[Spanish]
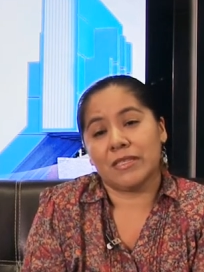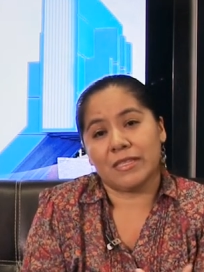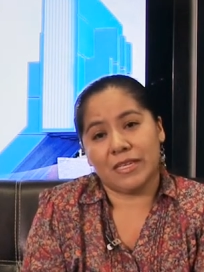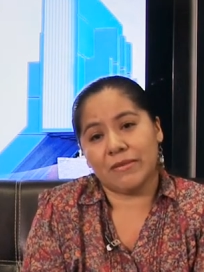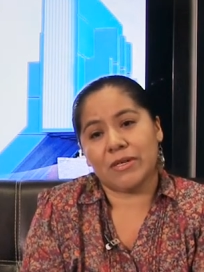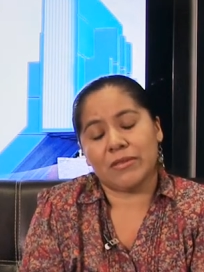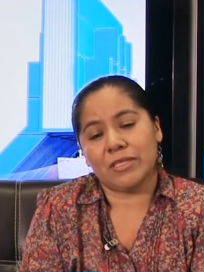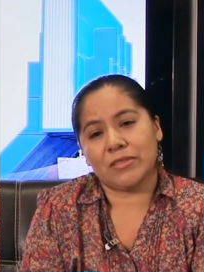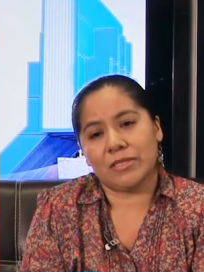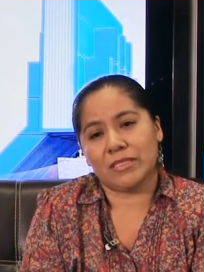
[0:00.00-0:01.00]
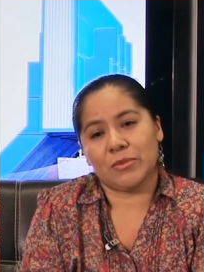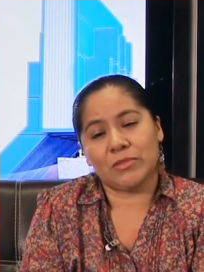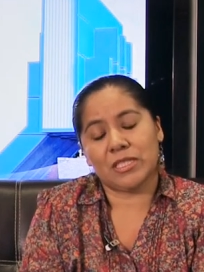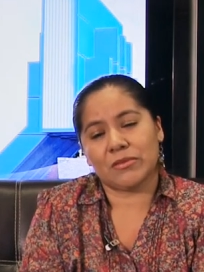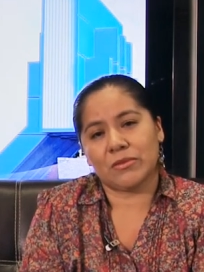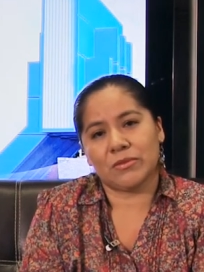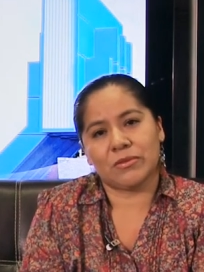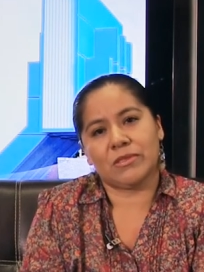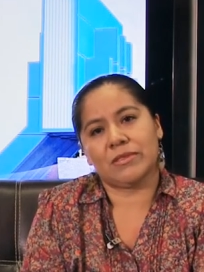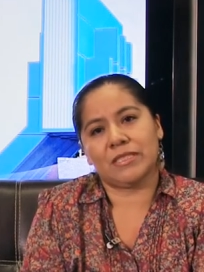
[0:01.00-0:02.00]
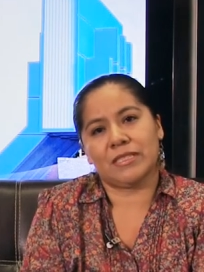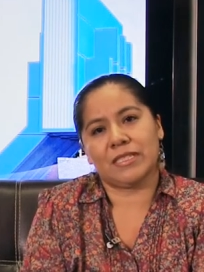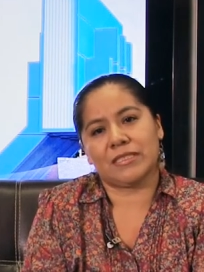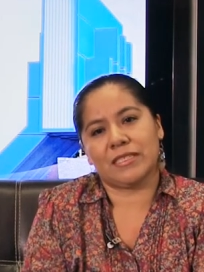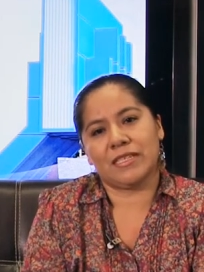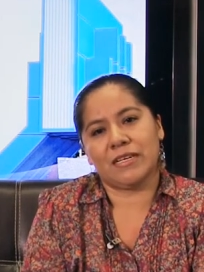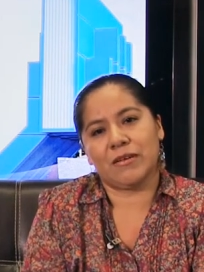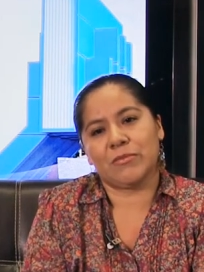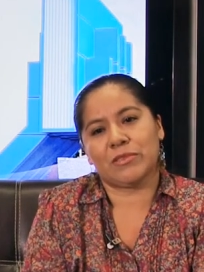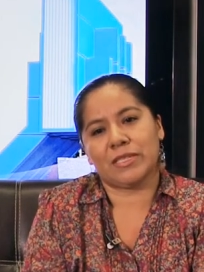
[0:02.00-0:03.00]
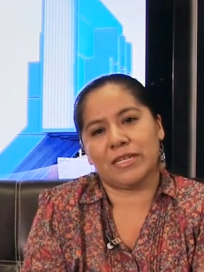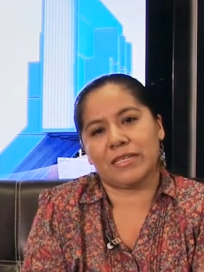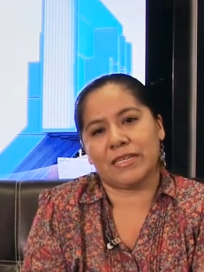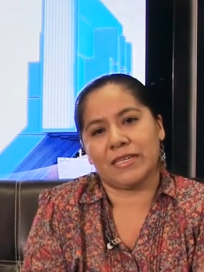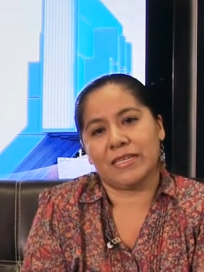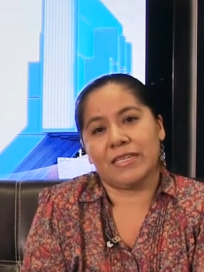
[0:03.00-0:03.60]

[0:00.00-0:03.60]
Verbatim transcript: Derivado de eso decíamos las conclusiones a las que llegábamos era que,